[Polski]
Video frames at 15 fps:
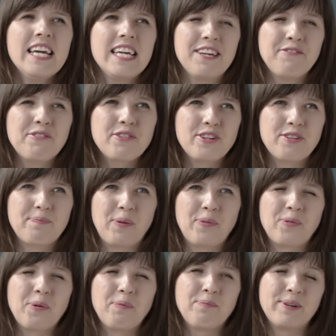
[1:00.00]
i w różny
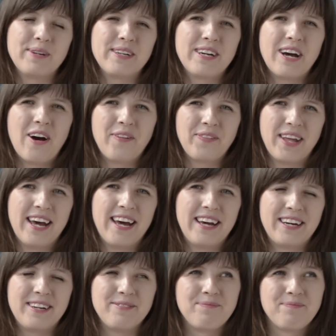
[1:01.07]
sposób e,
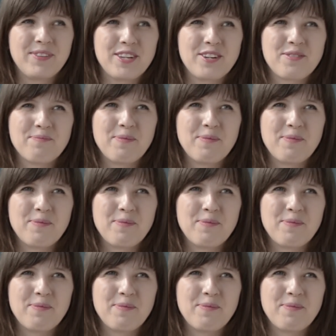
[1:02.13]
ona też